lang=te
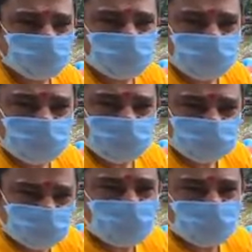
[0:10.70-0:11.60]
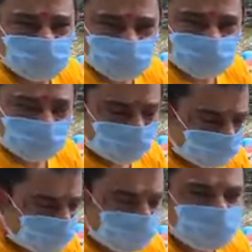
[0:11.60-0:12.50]
హాస్పిటల్ విజిట్ కూడా
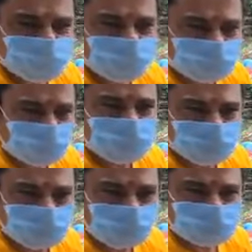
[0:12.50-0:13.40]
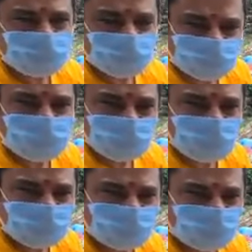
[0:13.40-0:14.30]
వస్తున్నాను నేను మొత్తం చూసిన హాస్పిటల్
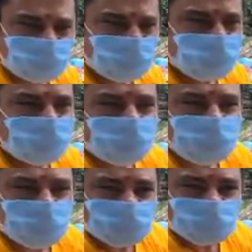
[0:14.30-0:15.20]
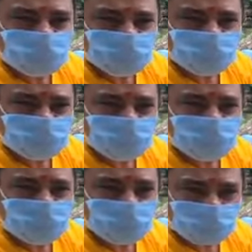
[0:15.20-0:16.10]
తిరిగిన ఎక్కడ
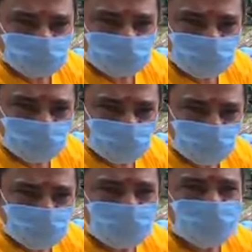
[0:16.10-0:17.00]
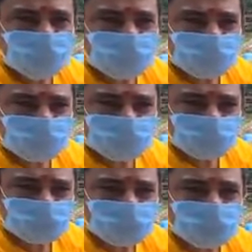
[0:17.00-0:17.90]
చూస్తే అక్కడ నీళ్ళు ఎక్కడ
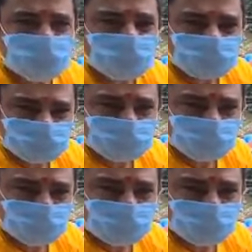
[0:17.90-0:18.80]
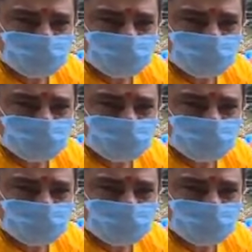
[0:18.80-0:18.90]
చూస్తే అక్కడ చెత్త